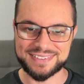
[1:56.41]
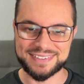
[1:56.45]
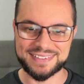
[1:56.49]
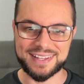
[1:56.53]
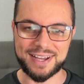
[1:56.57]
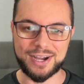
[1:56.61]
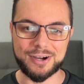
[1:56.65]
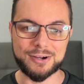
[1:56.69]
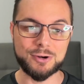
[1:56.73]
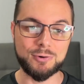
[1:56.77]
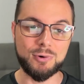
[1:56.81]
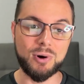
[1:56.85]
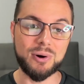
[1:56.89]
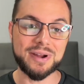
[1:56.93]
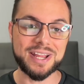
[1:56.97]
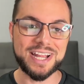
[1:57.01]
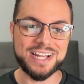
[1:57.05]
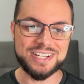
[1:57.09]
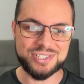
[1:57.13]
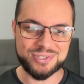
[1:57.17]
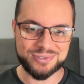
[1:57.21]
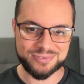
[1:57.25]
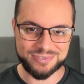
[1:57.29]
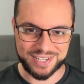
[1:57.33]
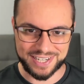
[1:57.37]
Tá? Qual que é a
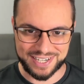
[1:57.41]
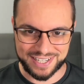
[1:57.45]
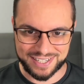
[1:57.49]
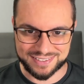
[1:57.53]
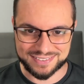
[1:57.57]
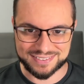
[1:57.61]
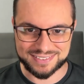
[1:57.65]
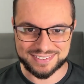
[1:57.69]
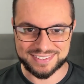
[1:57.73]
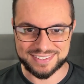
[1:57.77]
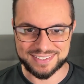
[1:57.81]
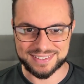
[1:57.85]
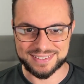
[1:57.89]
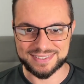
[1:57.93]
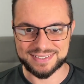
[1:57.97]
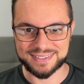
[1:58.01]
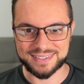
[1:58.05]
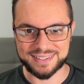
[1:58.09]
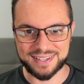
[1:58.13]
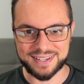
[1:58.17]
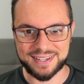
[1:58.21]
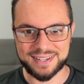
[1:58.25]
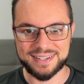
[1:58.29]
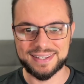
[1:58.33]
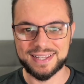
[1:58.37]
diferença?
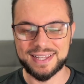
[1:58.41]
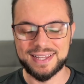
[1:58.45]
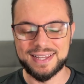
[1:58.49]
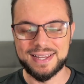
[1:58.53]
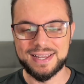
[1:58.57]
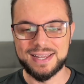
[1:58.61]
Né?